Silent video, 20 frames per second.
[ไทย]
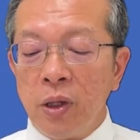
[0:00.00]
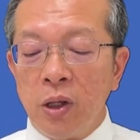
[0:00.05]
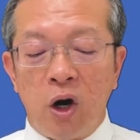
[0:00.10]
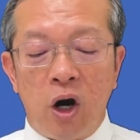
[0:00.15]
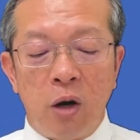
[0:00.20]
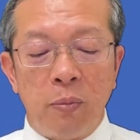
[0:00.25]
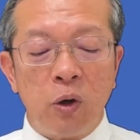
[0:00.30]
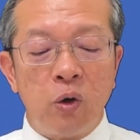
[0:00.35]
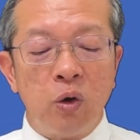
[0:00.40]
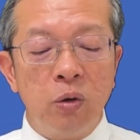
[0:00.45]
ขอ
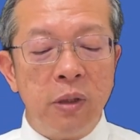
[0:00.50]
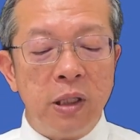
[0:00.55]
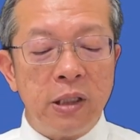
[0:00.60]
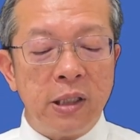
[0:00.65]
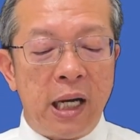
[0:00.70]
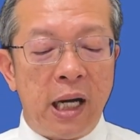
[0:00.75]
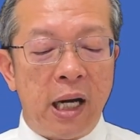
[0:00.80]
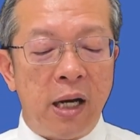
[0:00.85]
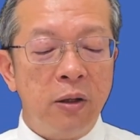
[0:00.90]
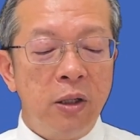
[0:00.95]
บพระคุณพระ
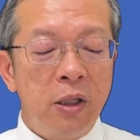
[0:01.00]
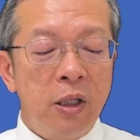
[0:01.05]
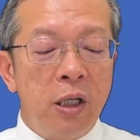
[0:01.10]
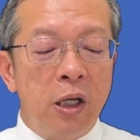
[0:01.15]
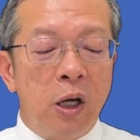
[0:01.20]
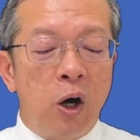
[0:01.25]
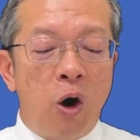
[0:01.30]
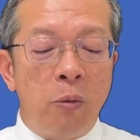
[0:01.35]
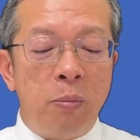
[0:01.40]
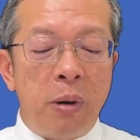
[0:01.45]
เจ้า
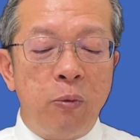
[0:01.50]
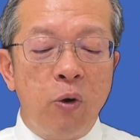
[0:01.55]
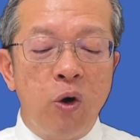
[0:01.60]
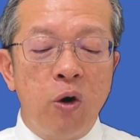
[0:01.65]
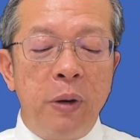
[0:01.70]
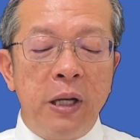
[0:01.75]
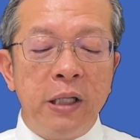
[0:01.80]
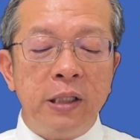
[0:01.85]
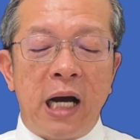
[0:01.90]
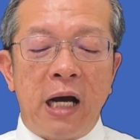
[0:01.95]
องค์พระผู้
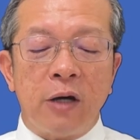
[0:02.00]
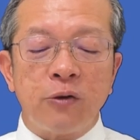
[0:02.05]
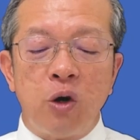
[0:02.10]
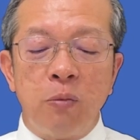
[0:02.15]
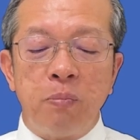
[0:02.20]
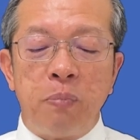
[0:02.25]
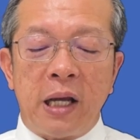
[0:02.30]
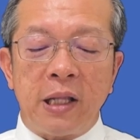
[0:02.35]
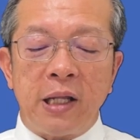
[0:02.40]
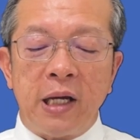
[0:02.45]
เป็นเจ้าทรง
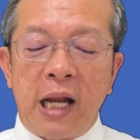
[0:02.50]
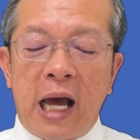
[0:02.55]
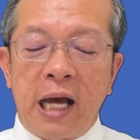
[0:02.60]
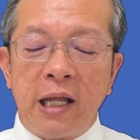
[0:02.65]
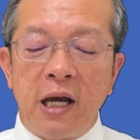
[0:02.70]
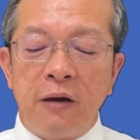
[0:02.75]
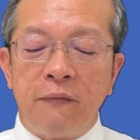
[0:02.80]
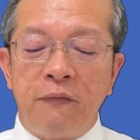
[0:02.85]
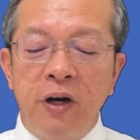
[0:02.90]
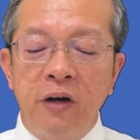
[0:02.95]
ปรารถนา
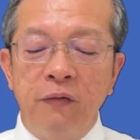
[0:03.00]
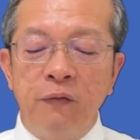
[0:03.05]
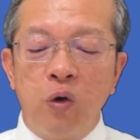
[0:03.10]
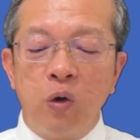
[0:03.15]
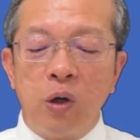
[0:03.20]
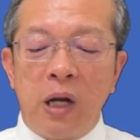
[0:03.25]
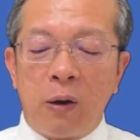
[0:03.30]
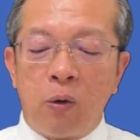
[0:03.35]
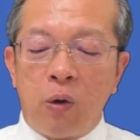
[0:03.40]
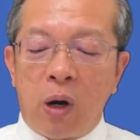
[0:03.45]
ที่จะฟื้นฟู
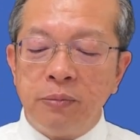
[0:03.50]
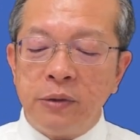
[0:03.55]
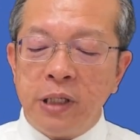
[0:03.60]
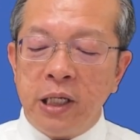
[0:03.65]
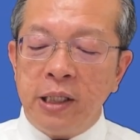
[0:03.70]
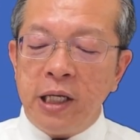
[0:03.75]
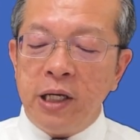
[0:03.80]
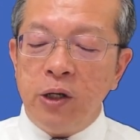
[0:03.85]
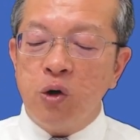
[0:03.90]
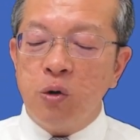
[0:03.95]
หลักความจริง
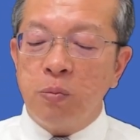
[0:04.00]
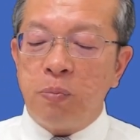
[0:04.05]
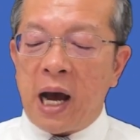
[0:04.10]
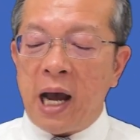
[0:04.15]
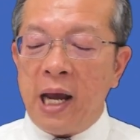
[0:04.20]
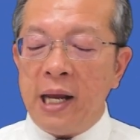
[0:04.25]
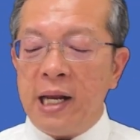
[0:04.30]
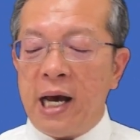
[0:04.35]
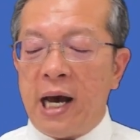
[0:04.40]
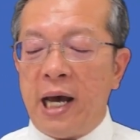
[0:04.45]
ที่อยู่ภา
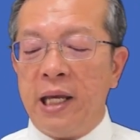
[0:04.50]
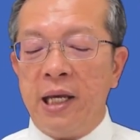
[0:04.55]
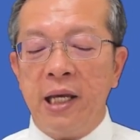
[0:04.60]
ยใน